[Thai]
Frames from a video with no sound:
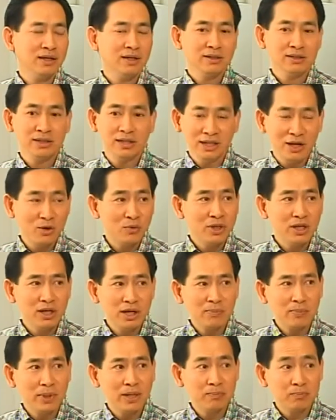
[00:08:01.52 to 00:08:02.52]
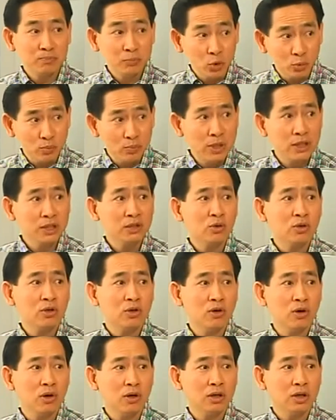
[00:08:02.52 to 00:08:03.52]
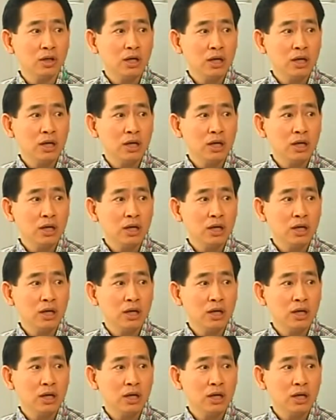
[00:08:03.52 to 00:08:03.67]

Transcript: สิ่งเหล่านี้แหละเป็นจุดเบื้องต้นก่อน